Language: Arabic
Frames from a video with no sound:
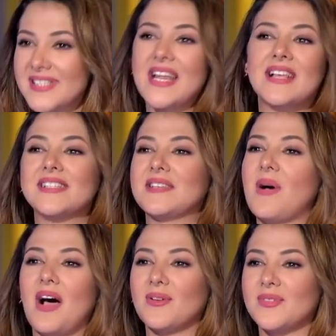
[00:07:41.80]
دريس
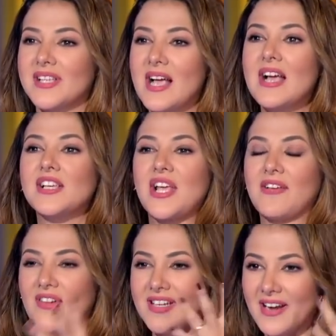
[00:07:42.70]
يبقى عروسه
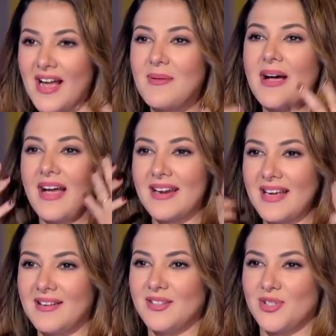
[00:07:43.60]
شايفاني رايحه بقى
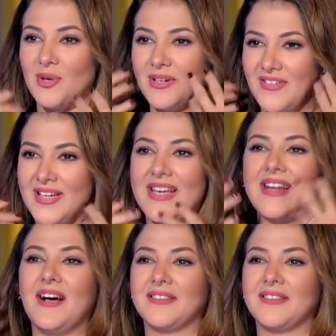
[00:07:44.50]
خارجه الشغل فنانه